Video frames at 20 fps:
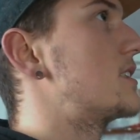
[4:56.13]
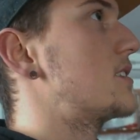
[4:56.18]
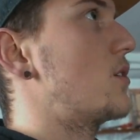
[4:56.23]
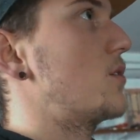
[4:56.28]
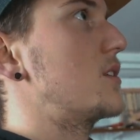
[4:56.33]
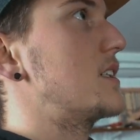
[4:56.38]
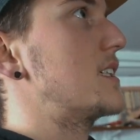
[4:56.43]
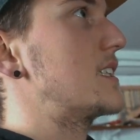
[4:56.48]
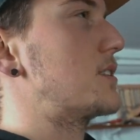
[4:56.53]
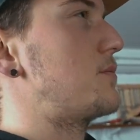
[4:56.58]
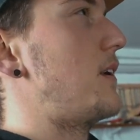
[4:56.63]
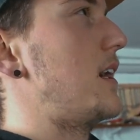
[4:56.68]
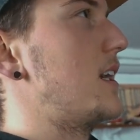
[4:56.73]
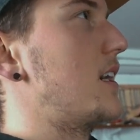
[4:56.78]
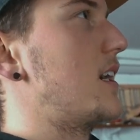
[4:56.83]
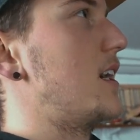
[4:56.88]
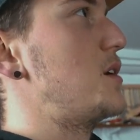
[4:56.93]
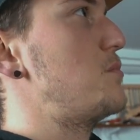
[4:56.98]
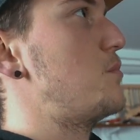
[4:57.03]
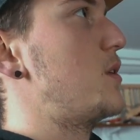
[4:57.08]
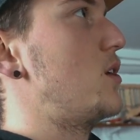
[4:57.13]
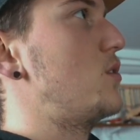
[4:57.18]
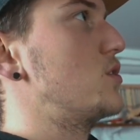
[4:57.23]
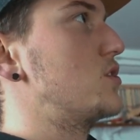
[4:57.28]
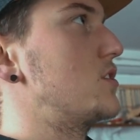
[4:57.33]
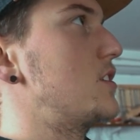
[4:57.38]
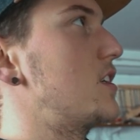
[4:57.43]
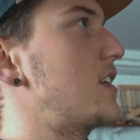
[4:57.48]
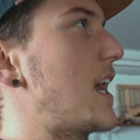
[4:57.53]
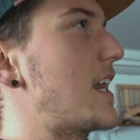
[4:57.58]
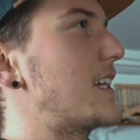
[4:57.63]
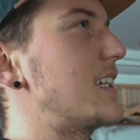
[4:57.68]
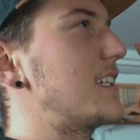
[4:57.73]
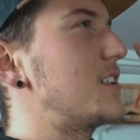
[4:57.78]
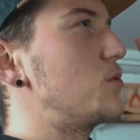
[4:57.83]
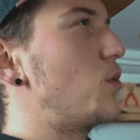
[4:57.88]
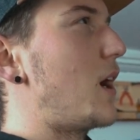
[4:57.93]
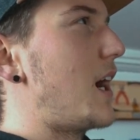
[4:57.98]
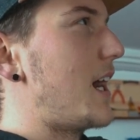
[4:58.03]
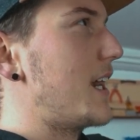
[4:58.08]
jetzt auch nicht zwei Reihen blau, sondern eigentlich
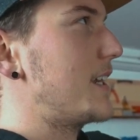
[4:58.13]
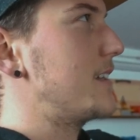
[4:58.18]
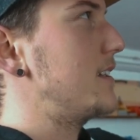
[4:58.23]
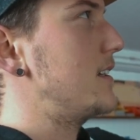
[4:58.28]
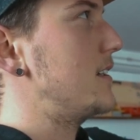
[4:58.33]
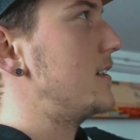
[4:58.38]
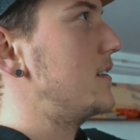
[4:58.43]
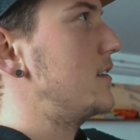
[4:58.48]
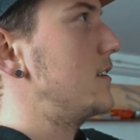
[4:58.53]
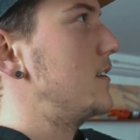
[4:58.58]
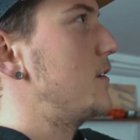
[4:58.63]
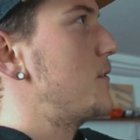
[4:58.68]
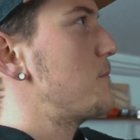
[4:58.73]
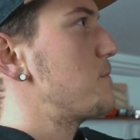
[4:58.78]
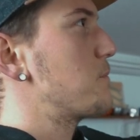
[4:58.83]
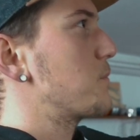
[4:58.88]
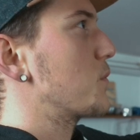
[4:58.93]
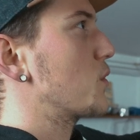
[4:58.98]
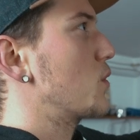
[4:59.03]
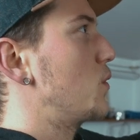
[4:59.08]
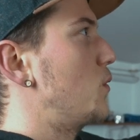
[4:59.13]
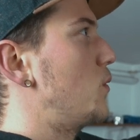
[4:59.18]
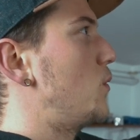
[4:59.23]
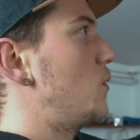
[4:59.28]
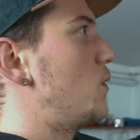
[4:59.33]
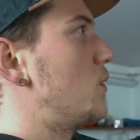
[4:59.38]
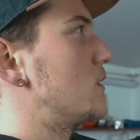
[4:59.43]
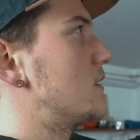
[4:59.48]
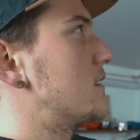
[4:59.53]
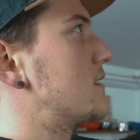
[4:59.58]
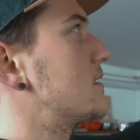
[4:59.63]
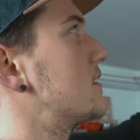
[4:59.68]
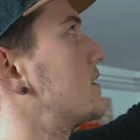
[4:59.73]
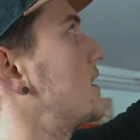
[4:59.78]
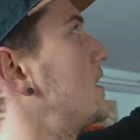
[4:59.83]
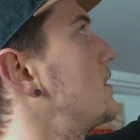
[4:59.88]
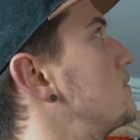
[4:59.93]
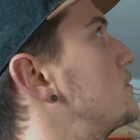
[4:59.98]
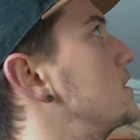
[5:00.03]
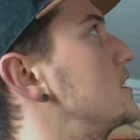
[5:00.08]
nur eine und
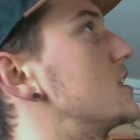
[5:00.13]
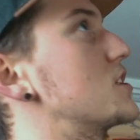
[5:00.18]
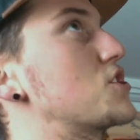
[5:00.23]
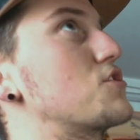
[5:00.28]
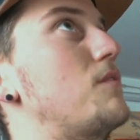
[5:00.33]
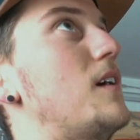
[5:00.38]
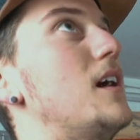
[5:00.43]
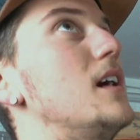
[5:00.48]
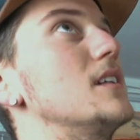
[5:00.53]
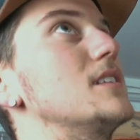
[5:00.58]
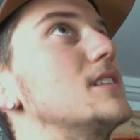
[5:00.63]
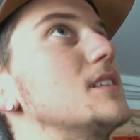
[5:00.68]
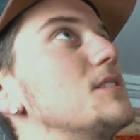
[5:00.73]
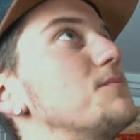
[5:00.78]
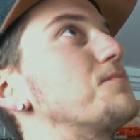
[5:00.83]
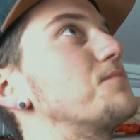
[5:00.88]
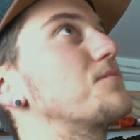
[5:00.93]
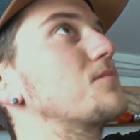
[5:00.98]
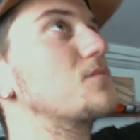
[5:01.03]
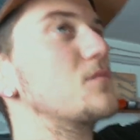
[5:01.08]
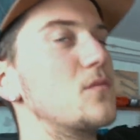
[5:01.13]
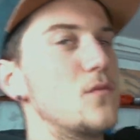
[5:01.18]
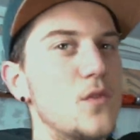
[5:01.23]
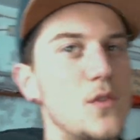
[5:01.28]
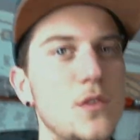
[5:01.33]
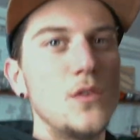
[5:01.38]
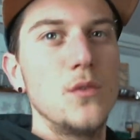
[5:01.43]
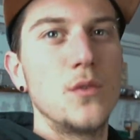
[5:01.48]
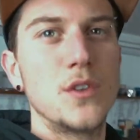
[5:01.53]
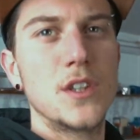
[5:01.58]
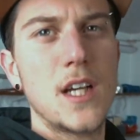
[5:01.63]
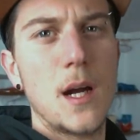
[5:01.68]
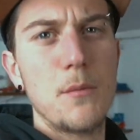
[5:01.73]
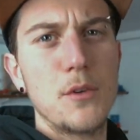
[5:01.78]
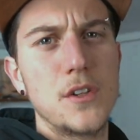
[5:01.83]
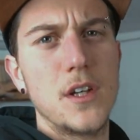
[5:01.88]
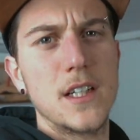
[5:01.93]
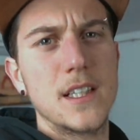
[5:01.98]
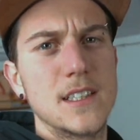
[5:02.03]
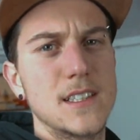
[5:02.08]
dann wieder schwarz. Und ich habe
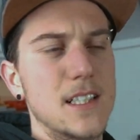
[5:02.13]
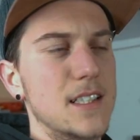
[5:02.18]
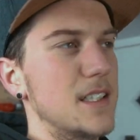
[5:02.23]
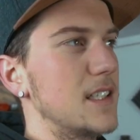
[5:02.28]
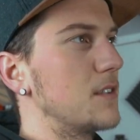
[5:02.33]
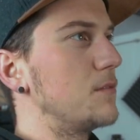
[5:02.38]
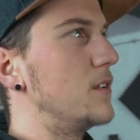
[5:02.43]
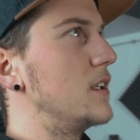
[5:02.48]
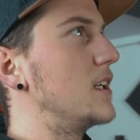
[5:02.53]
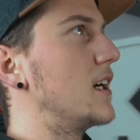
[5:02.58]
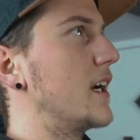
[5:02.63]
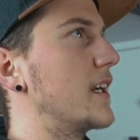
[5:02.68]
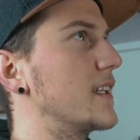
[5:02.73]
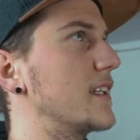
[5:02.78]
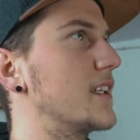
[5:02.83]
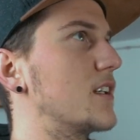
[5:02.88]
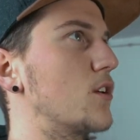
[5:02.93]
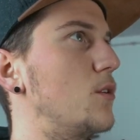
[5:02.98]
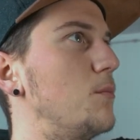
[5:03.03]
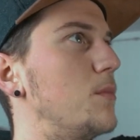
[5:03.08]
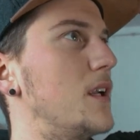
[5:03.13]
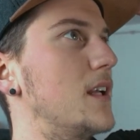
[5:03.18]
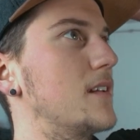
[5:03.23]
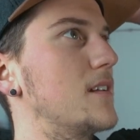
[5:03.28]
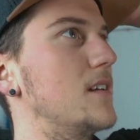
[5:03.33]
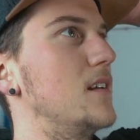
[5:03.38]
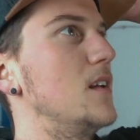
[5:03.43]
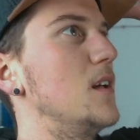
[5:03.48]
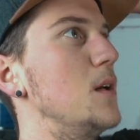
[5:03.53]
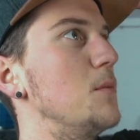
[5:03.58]
euch ja gesagt, ich will ja eigentlich komplett,